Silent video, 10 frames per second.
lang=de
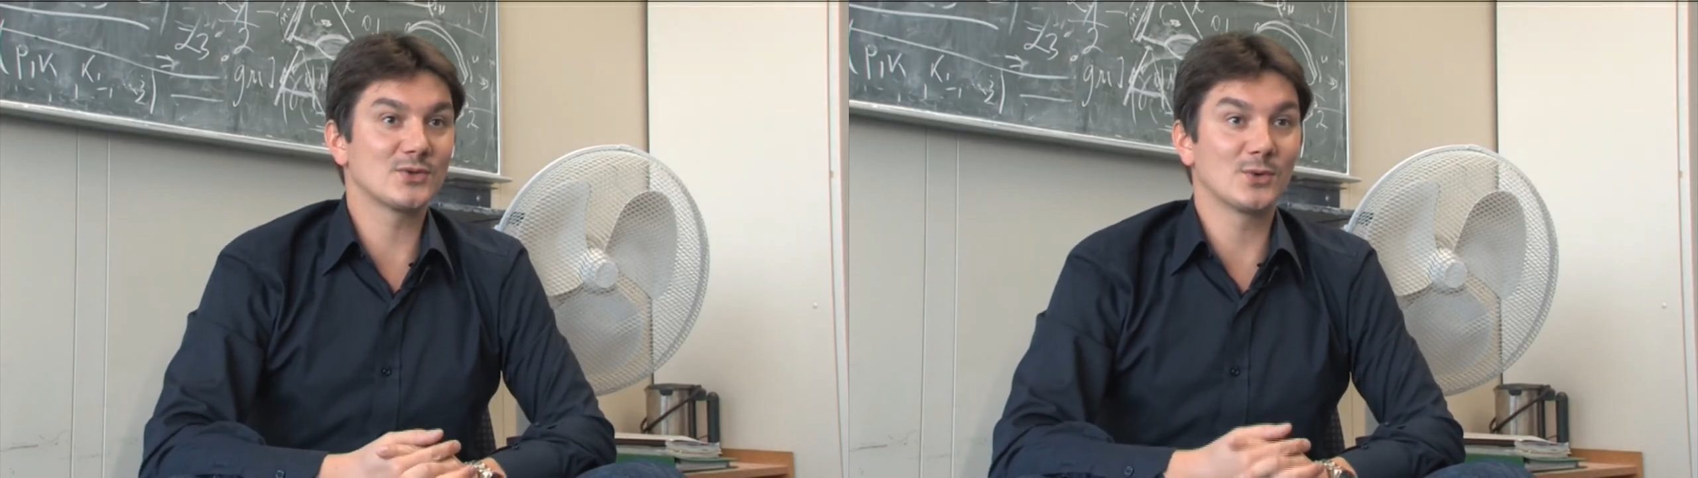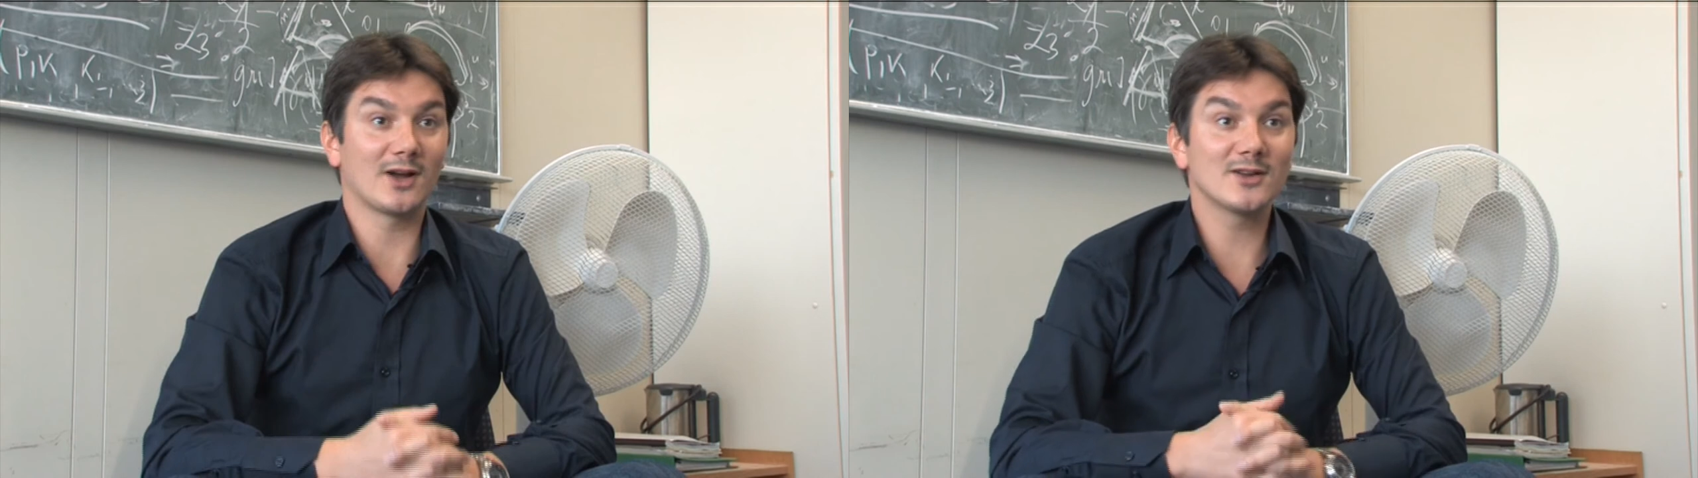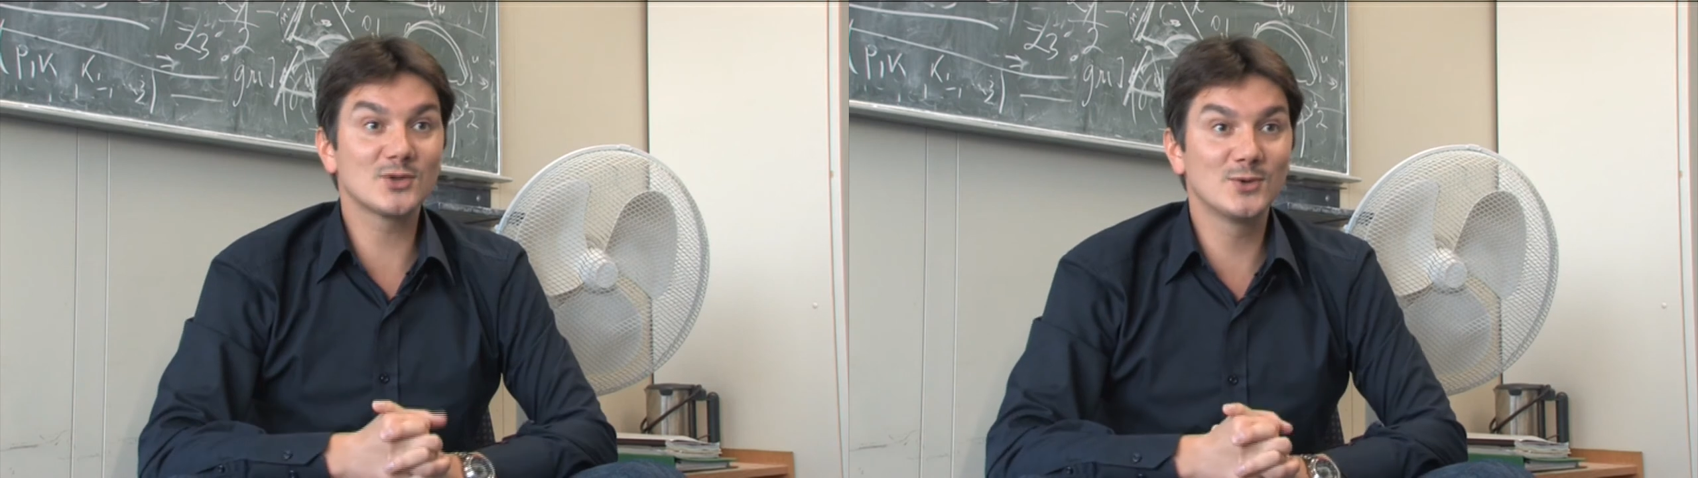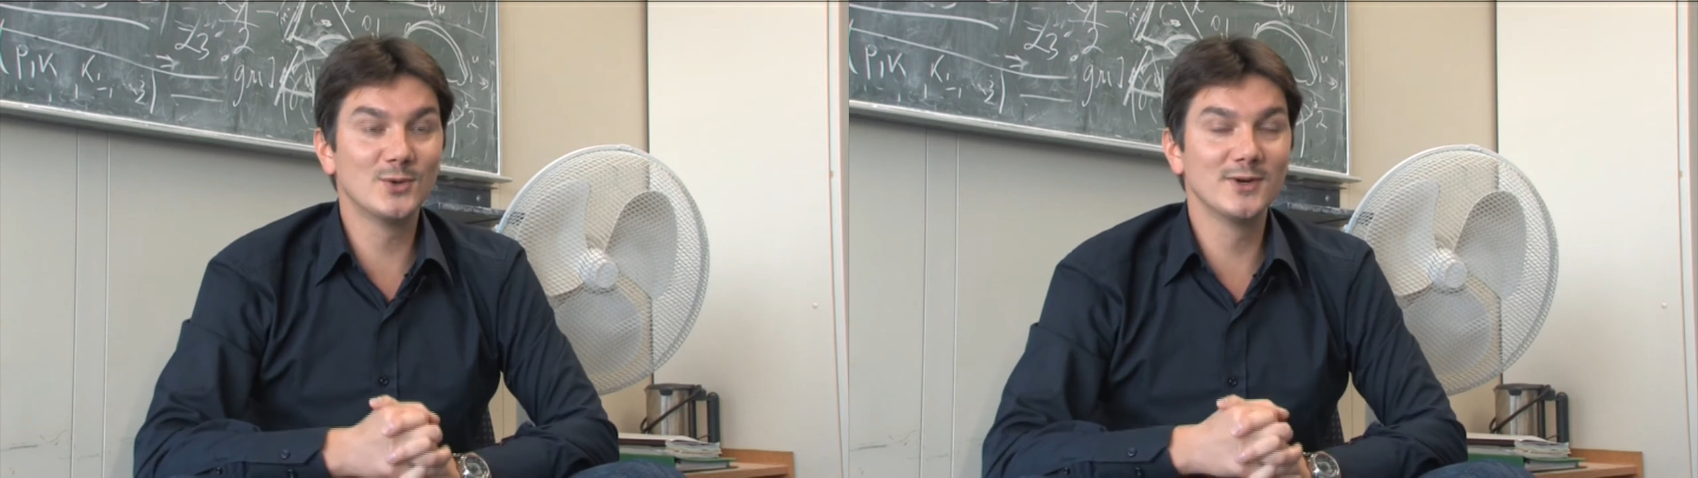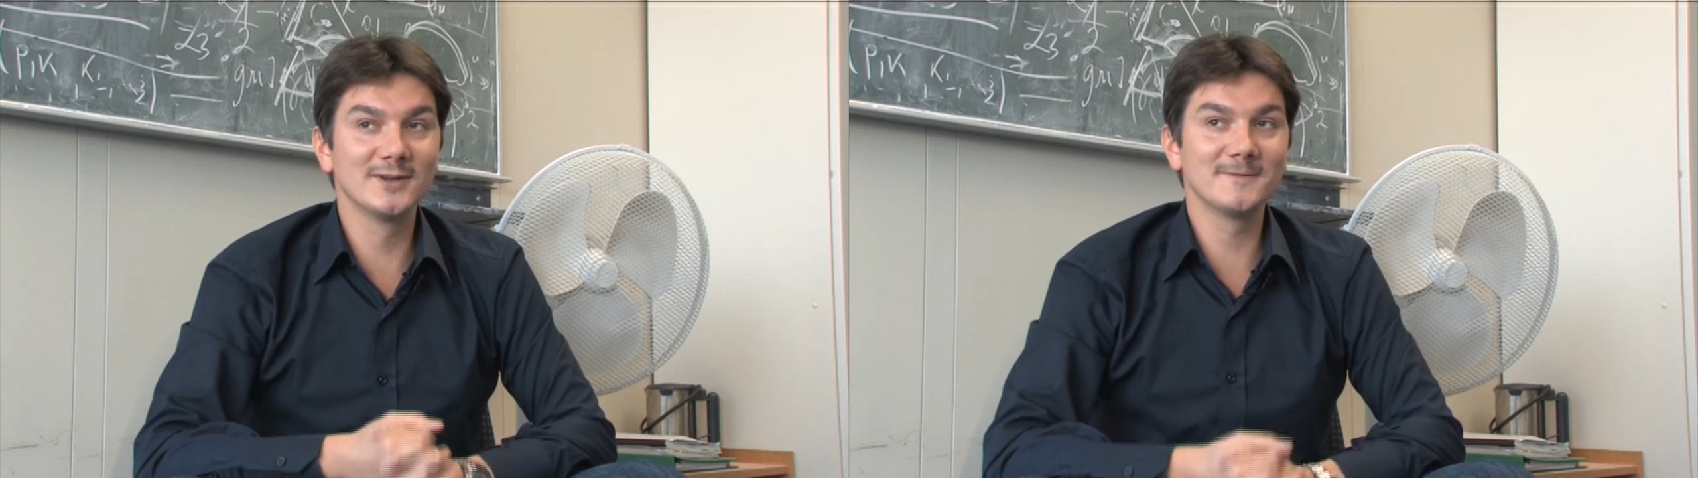zu
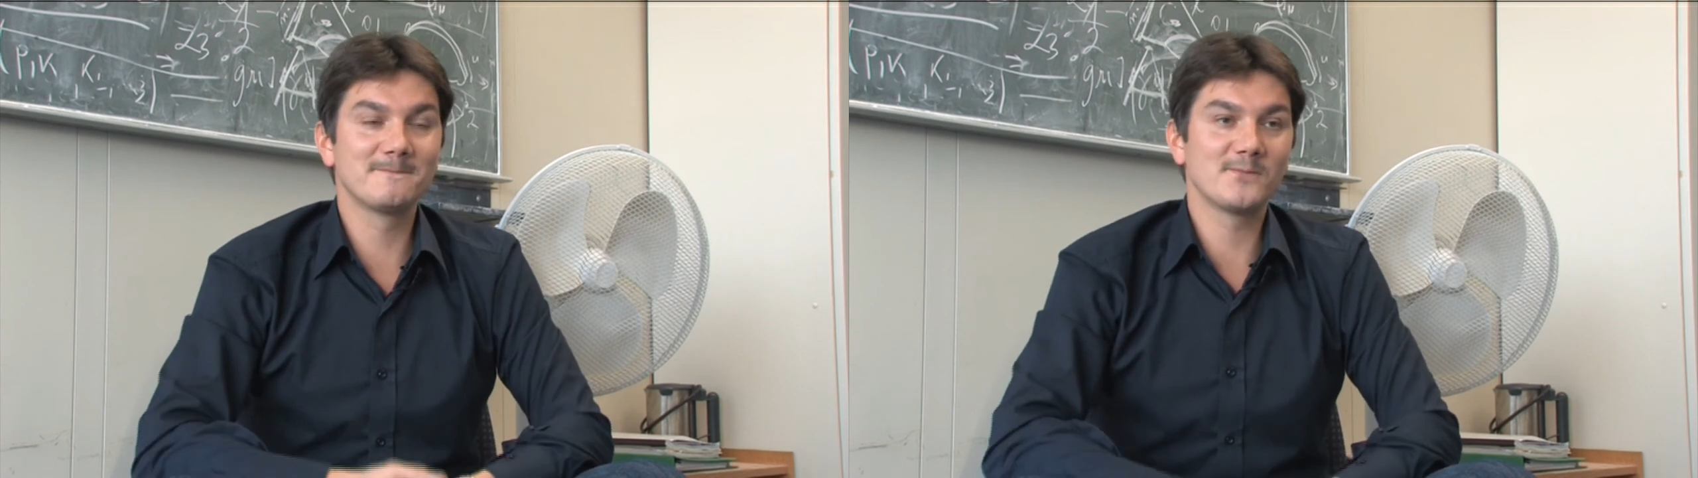Karlsruhe.